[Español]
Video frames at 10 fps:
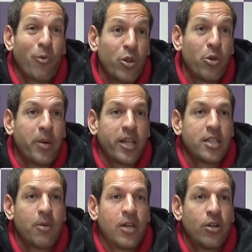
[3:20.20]
cuando
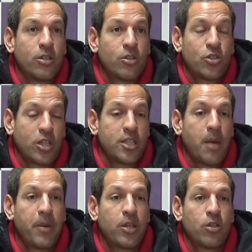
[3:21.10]
perdés el balón. Entonces en ese
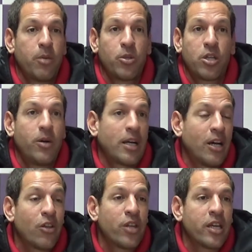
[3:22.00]
aspecto hemos
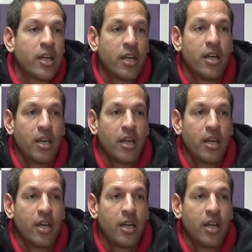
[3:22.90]
trabajado de que